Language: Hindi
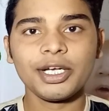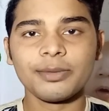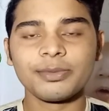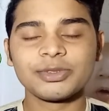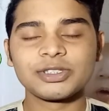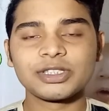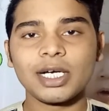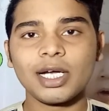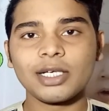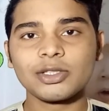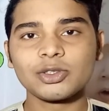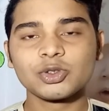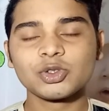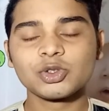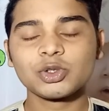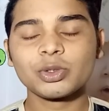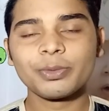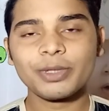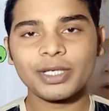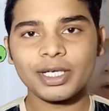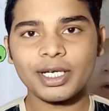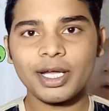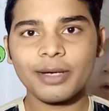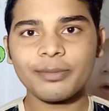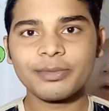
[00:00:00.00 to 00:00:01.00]
नमस्कार दोस्तों
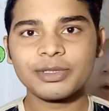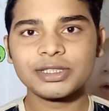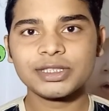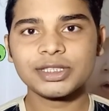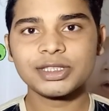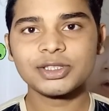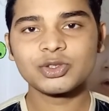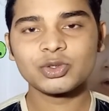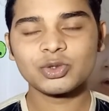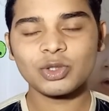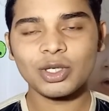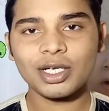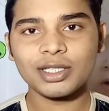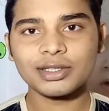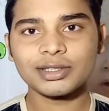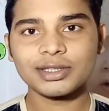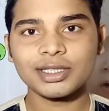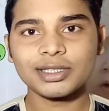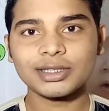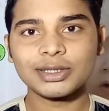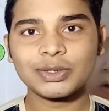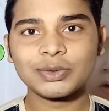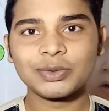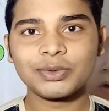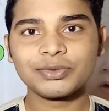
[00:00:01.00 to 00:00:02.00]
मेरा नाम है जीत स्वागत
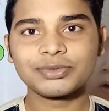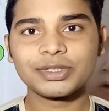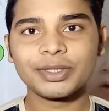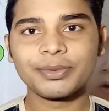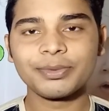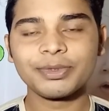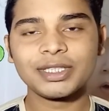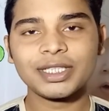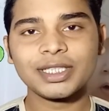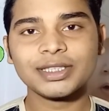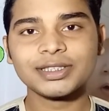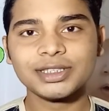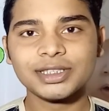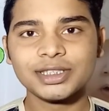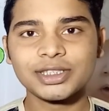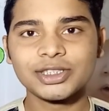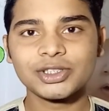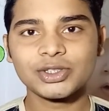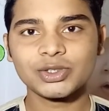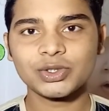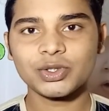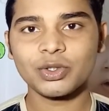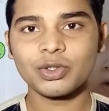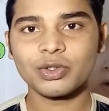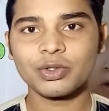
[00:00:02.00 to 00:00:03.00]
करता हूँ सभी का जीत
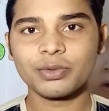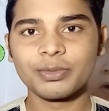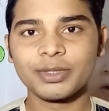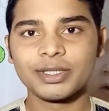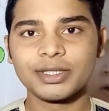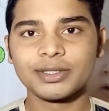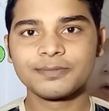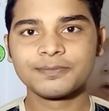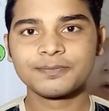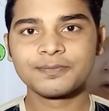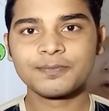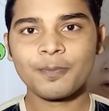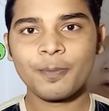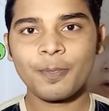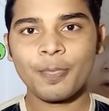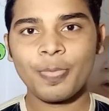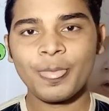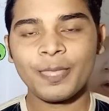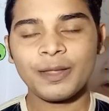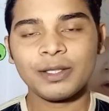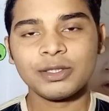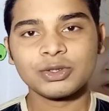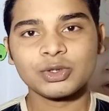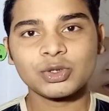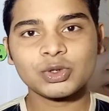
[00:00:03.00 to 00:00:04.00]
स्टॉक में
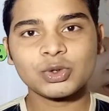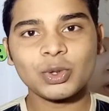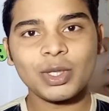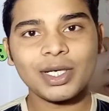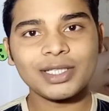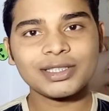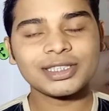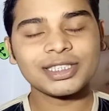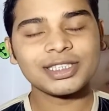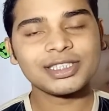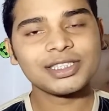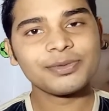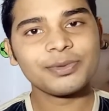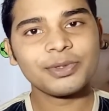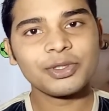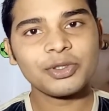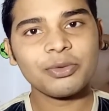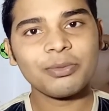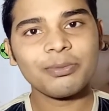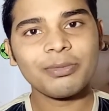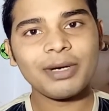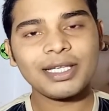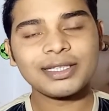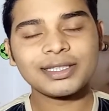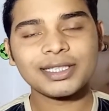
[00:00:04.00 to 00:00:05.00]
दोस्तों आज की इस वीडियो
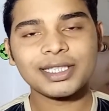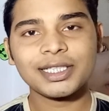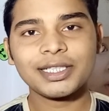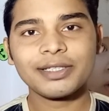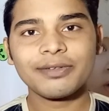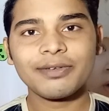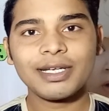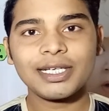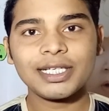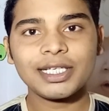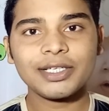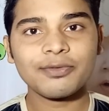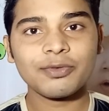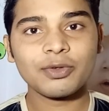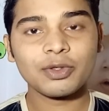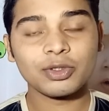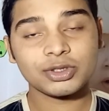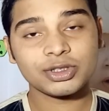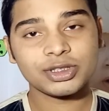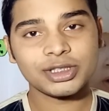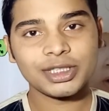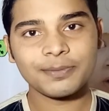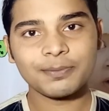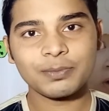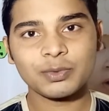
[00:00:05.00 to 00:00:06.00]
में बात करने वाले हैं
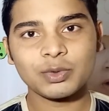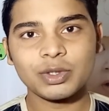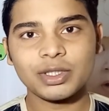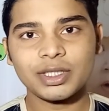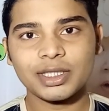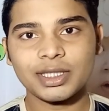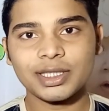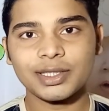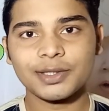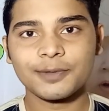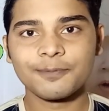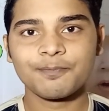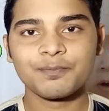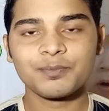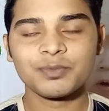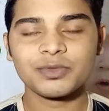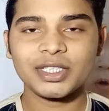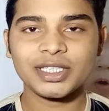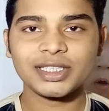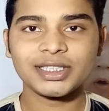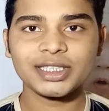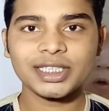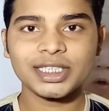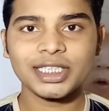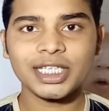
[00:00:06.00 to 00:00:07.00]
व्हाट्सएप को लेकर
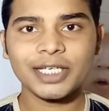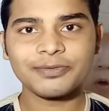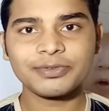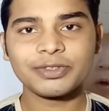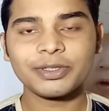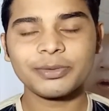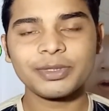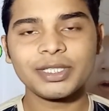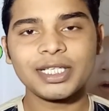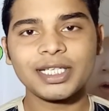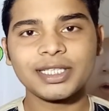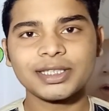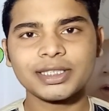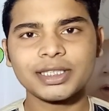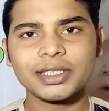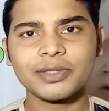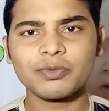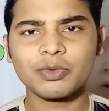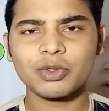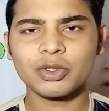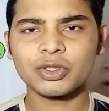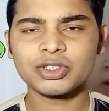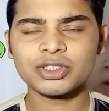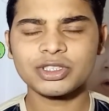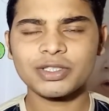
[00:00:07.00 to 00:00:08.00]
जैसे कि आप सभी जानते हैं
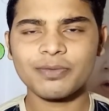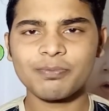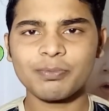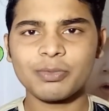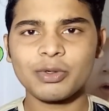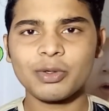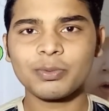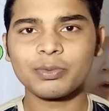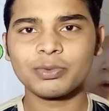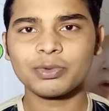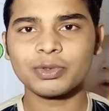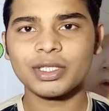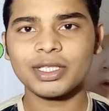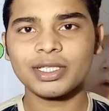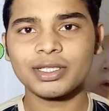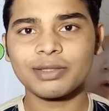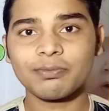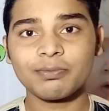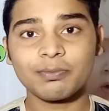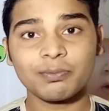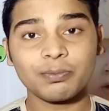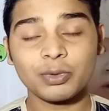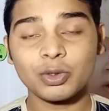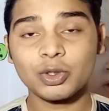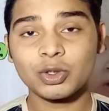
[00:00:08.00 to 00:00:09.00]
व्हाट्सएप पॉपुलर
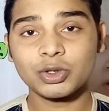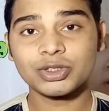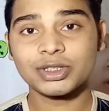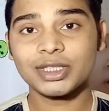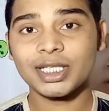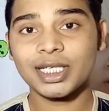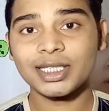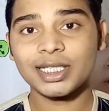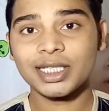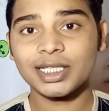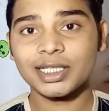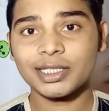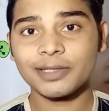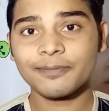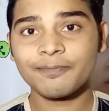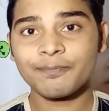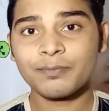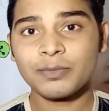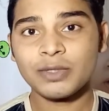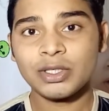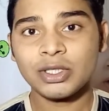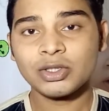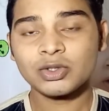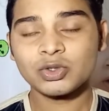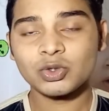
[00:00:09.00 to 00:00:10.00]
बहुत ज़्यादा है
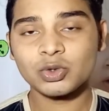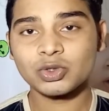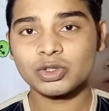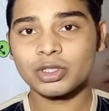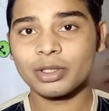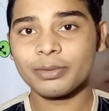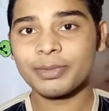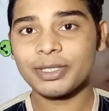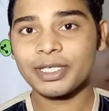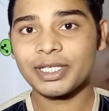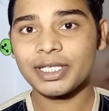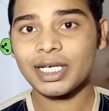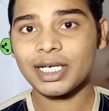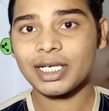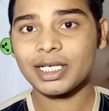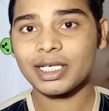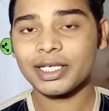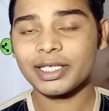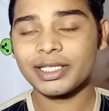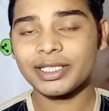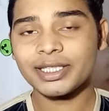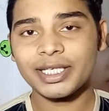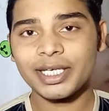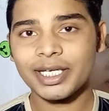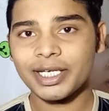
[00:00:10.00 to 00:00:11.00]
सोशल मीडिया का
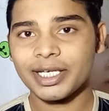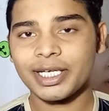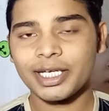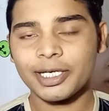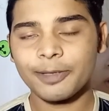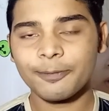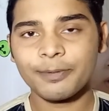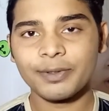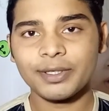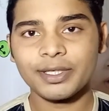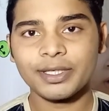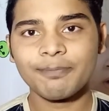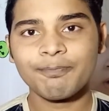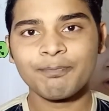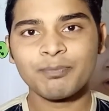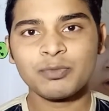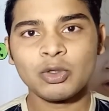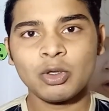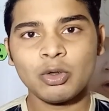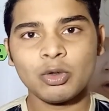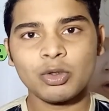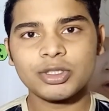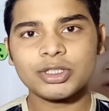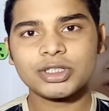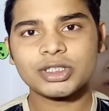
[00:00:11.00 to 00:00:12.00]
ही एक ऐप है
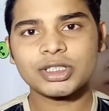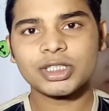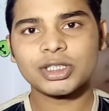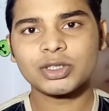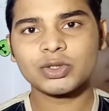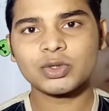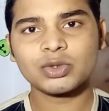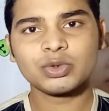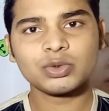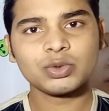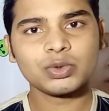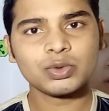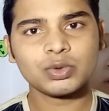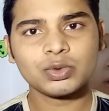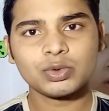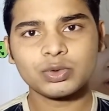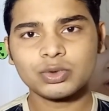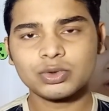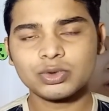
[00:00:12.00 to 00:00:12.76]
और इसके थ्रू